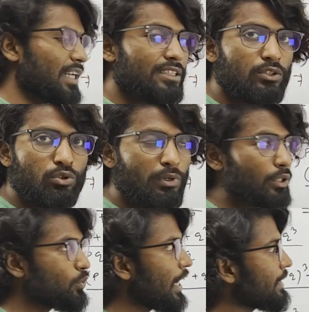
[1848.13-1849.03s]
প্লাস কিউর
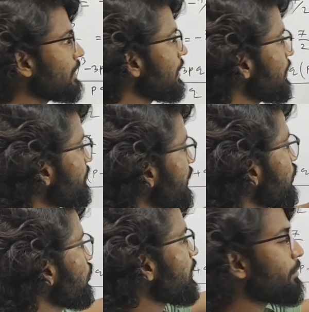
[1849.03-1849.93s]
মান ওয়ান পি
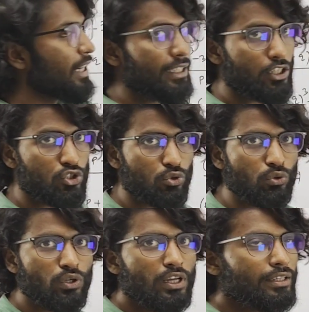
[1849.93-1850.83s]
কিউর মান মাইনাস টু
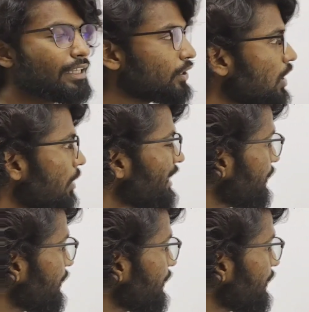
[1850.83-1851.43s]
দেখো আমার